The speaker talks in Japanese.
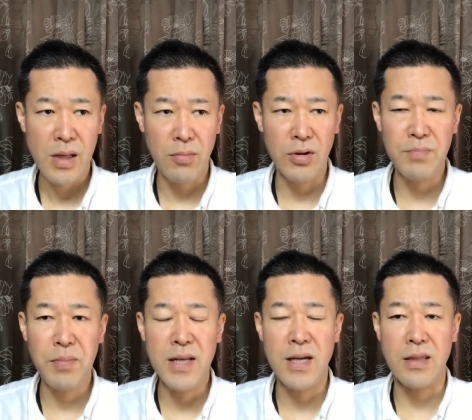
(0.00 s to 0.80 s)
もういっ
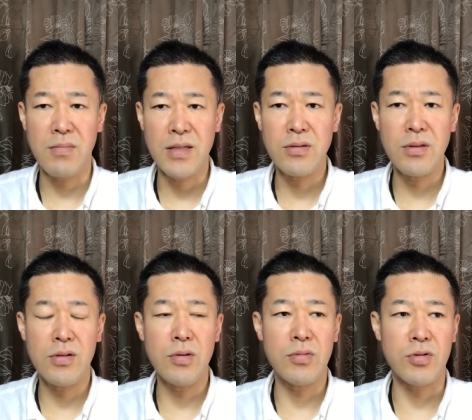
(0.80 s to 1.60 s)
ぱいになってますって
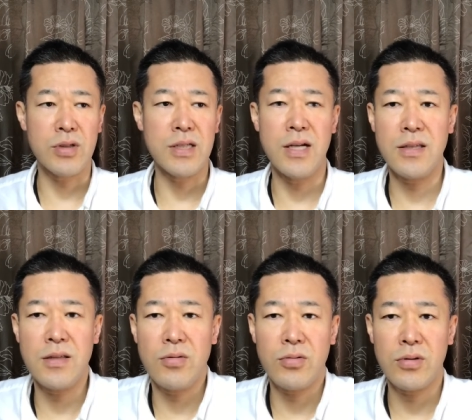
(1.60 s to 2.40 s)
いうのもこう知らせ
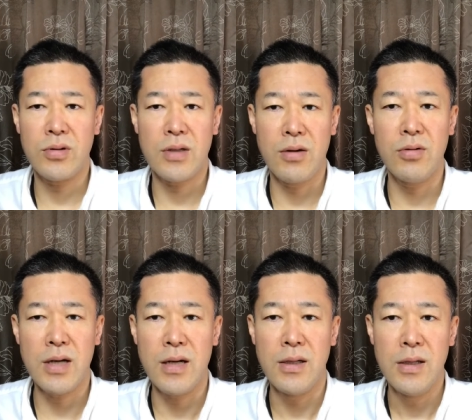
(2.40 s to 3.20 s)
とった方
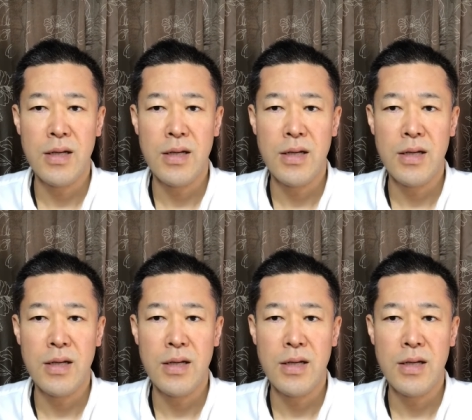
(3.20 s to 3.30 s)
がやっ